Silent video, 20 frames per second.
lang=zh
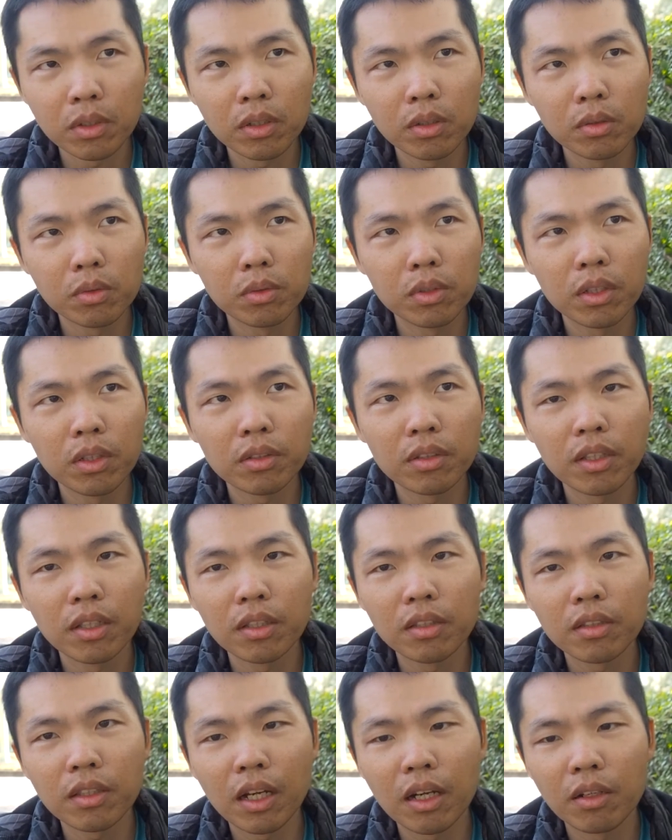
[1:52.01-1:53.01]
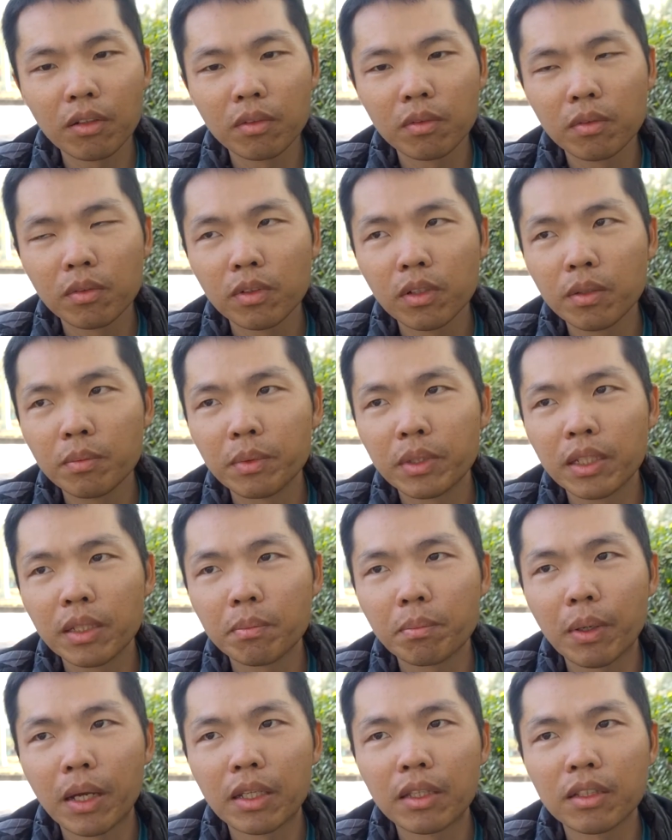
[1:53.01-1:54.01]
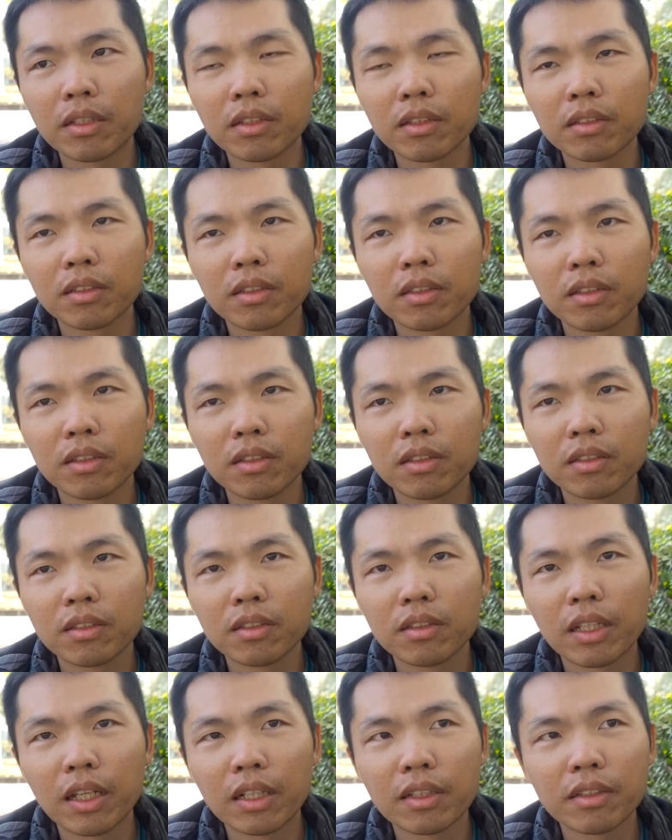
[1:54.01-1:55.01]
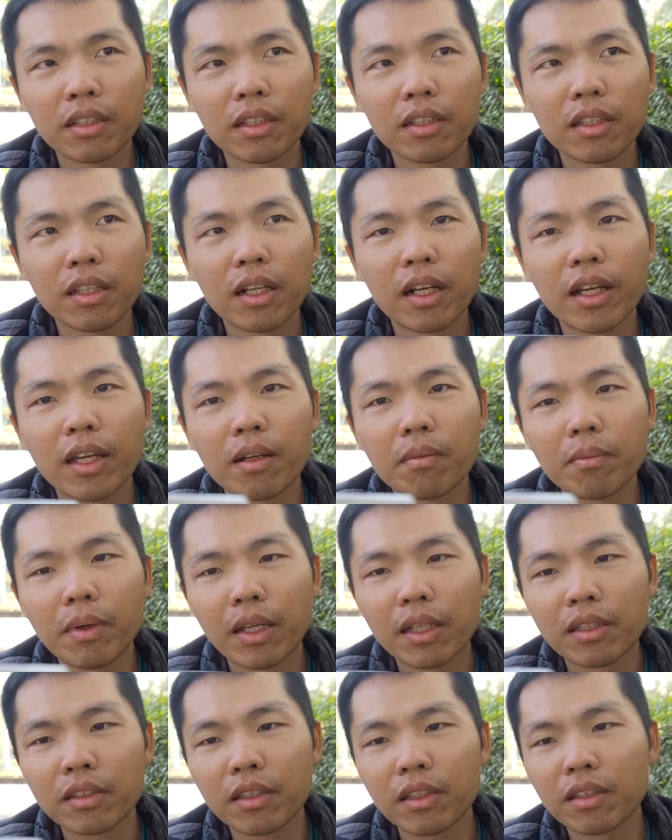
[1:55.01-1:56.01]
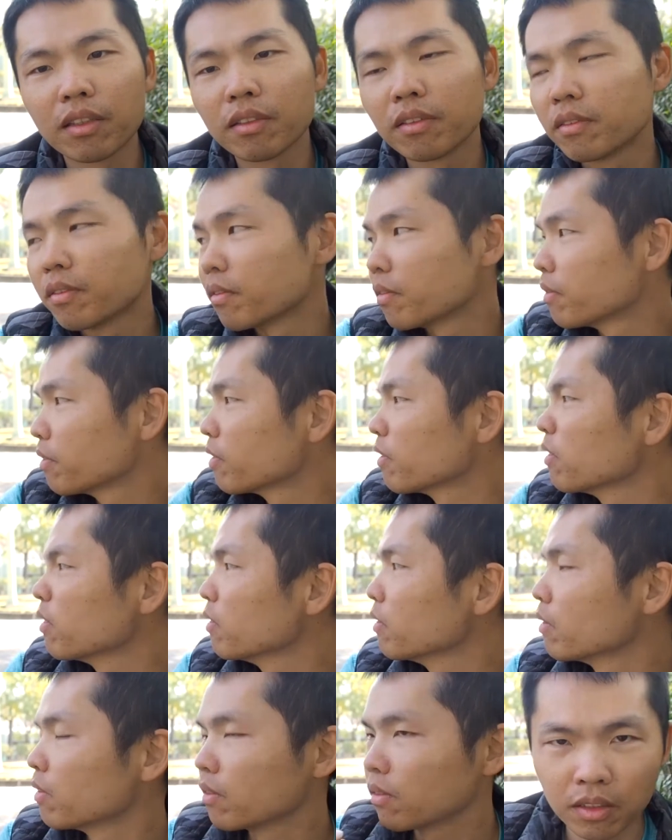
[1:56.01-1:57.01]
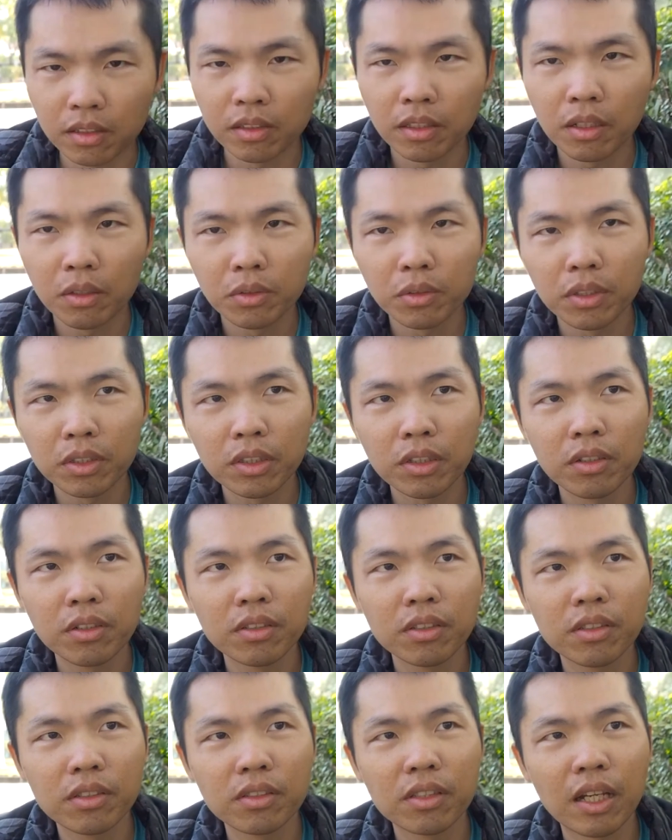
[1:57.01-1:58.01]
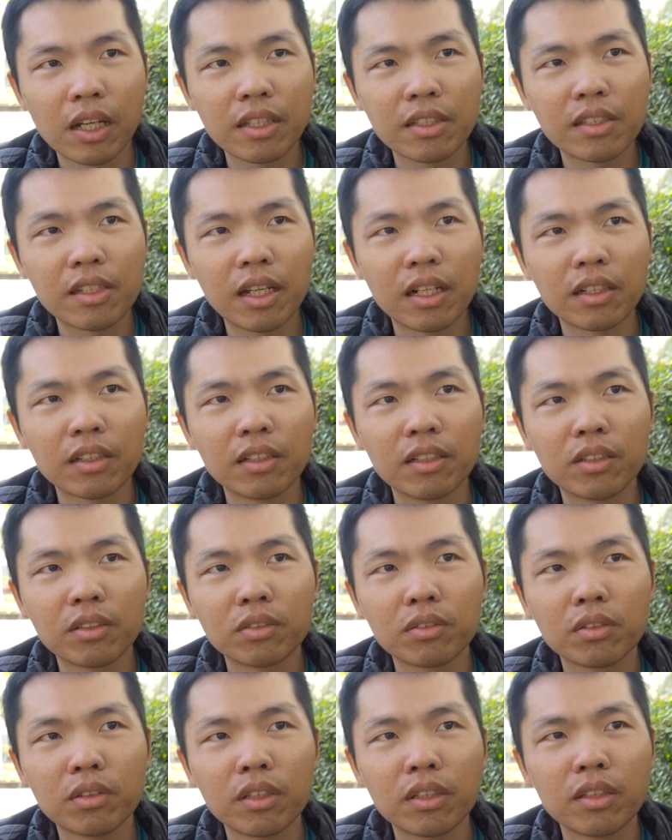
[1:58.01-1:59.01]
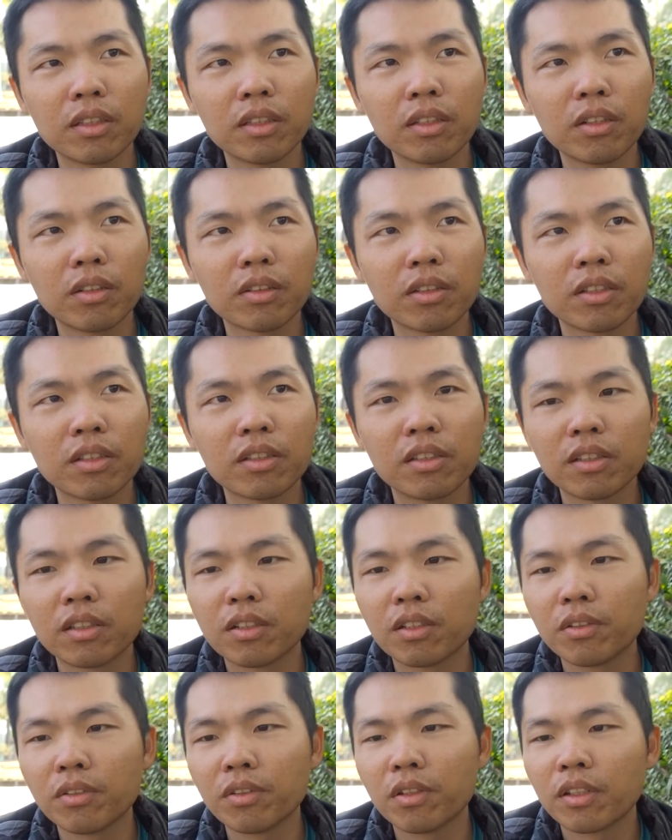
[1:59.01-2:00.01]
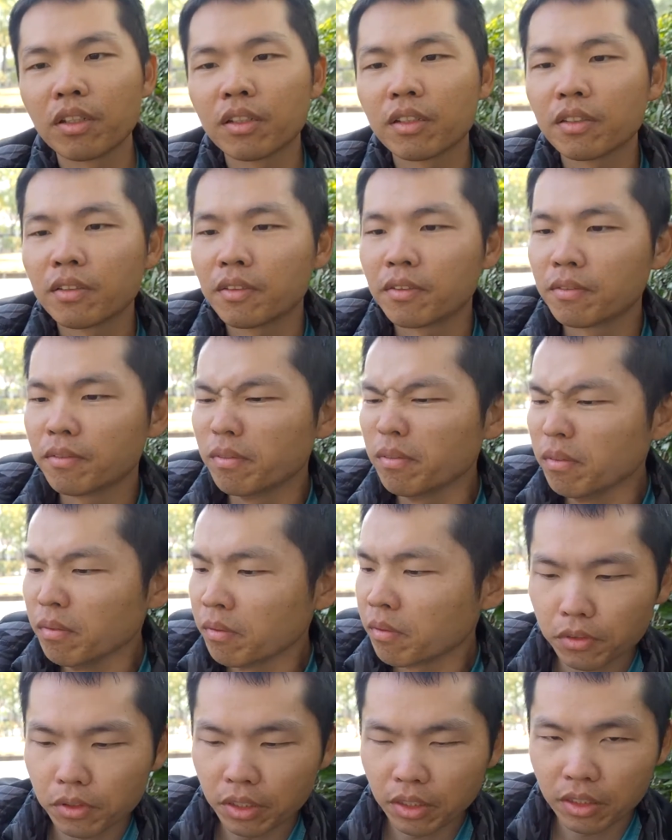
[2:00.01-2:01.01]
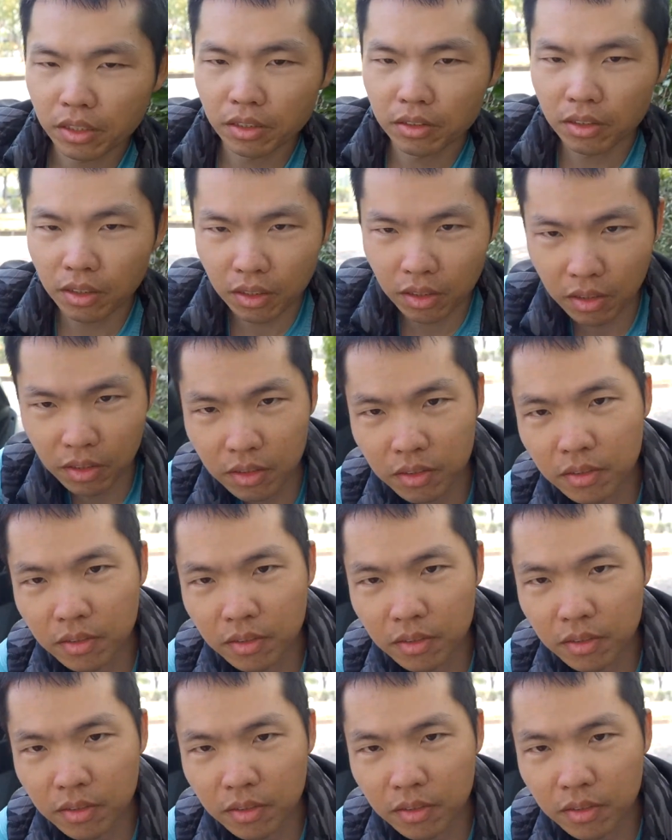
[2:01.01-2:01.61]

差不多五六天到，会比一般的两三天还要慢一点。那我都已经拆箱了，所以用了几个月，它会附一